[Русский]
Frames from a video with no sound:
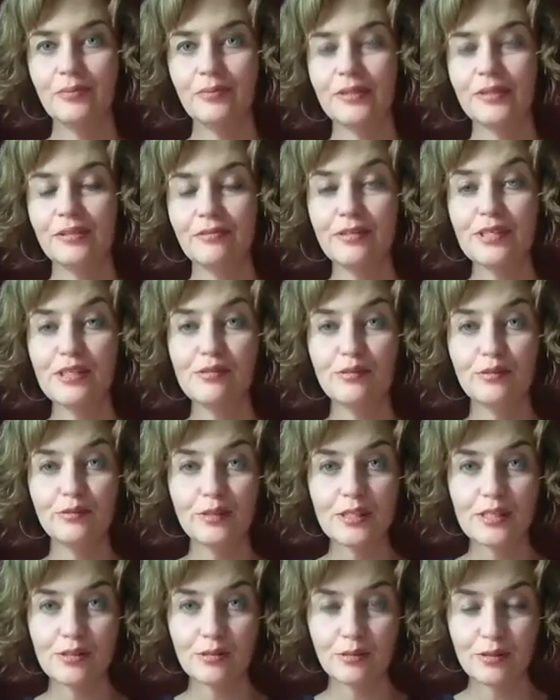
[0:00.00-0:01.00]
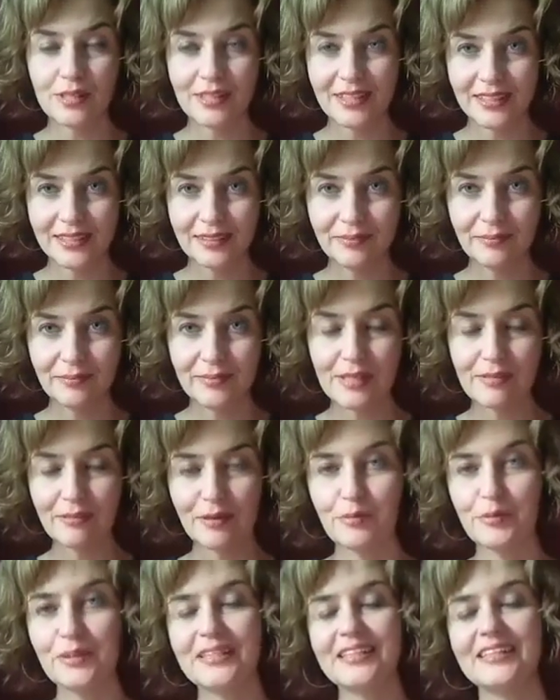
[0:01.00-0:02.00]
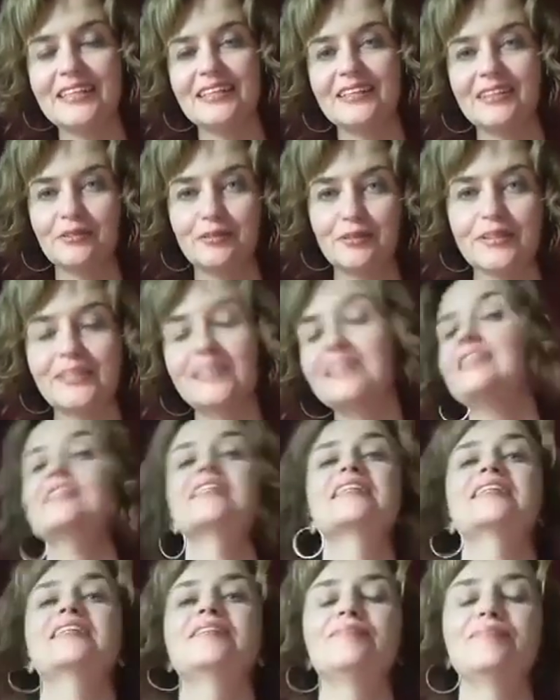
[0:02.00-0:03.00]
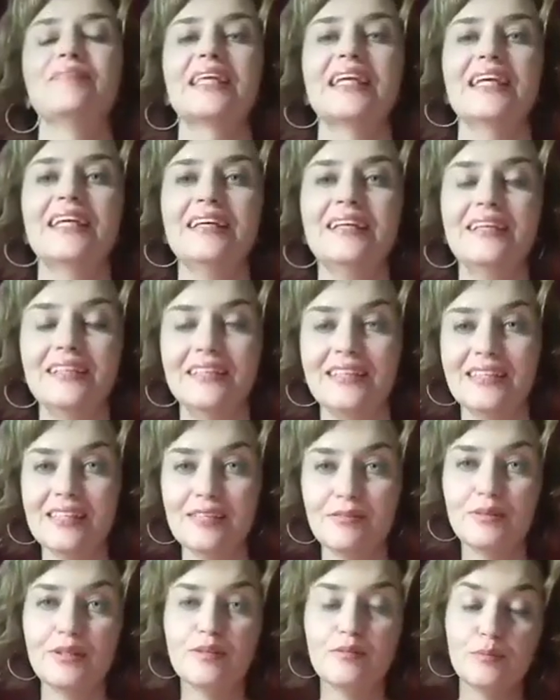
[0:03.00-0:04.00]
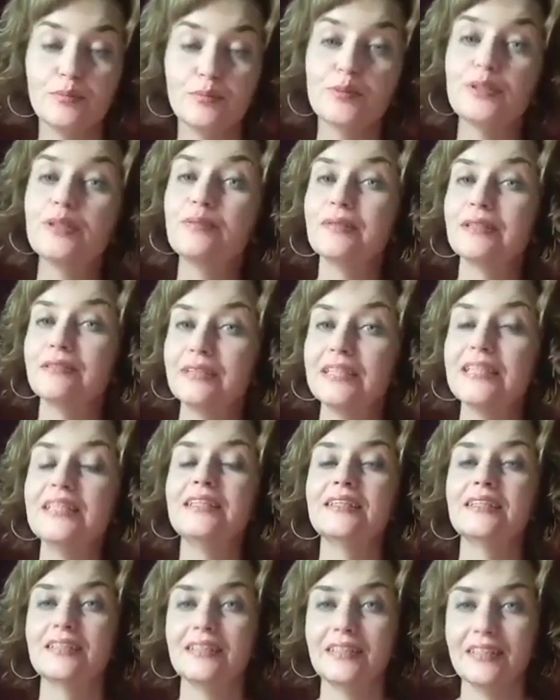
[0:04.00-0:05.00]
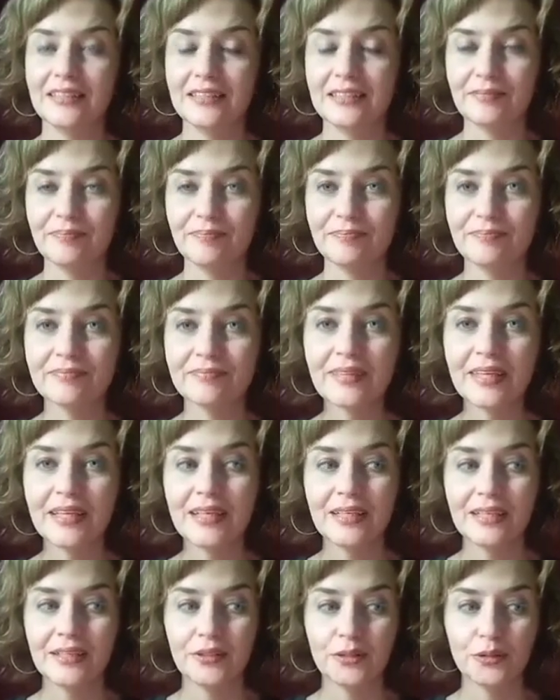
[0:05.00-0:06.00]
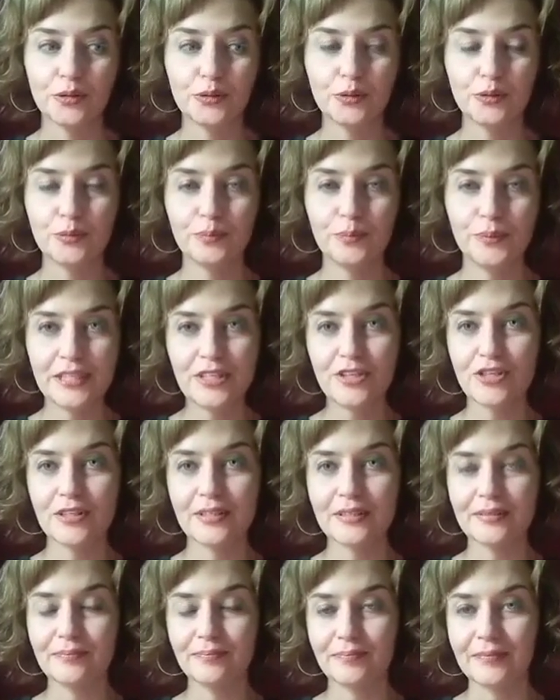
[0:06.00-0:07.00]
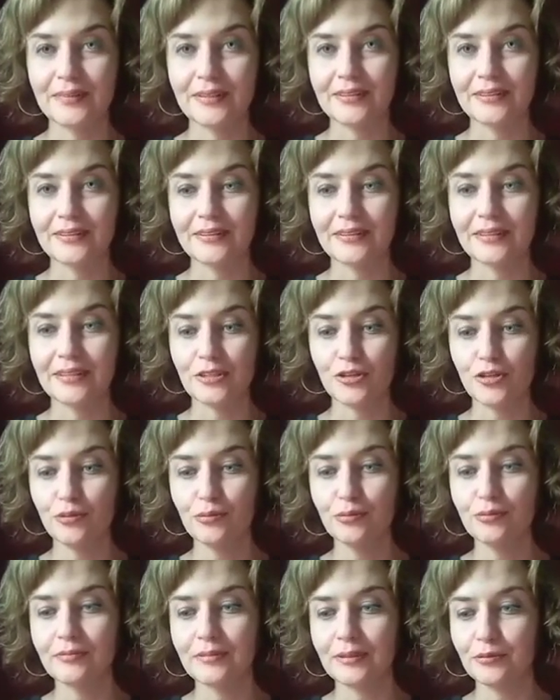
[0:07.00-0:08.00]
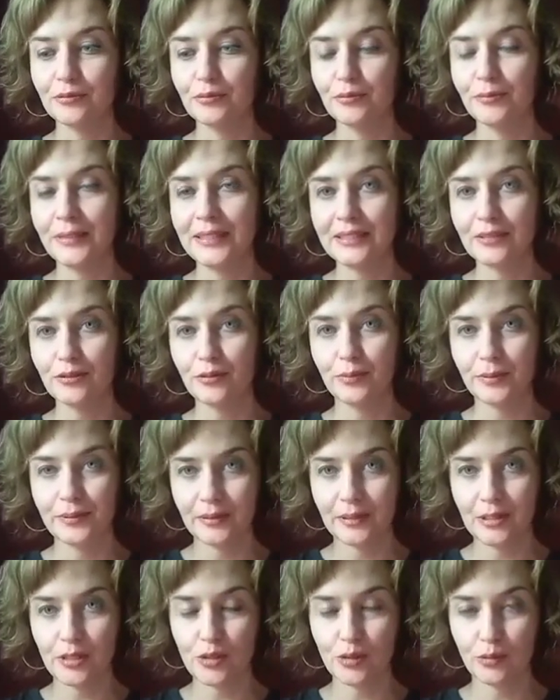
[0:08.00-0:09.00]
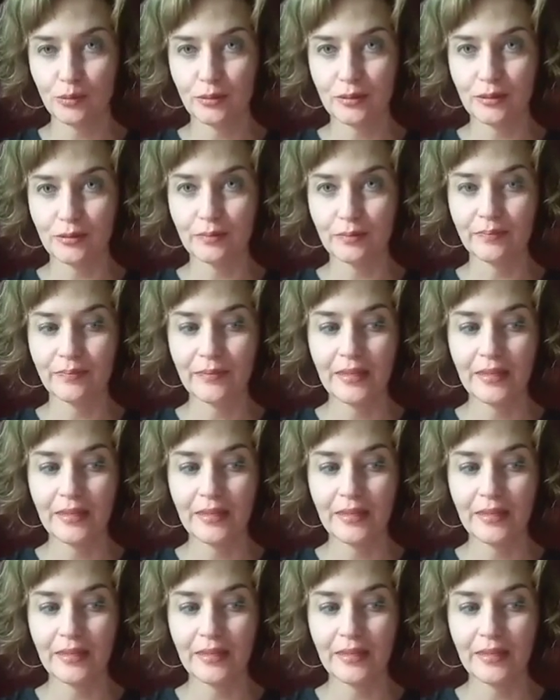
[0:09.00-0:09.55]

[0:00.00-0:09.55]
Приветствую вас, друзья! С вами Татьяна Курганская. И сегодня мы будем говорить о книге. Но прежде э, хочу такую маленькую предысторию.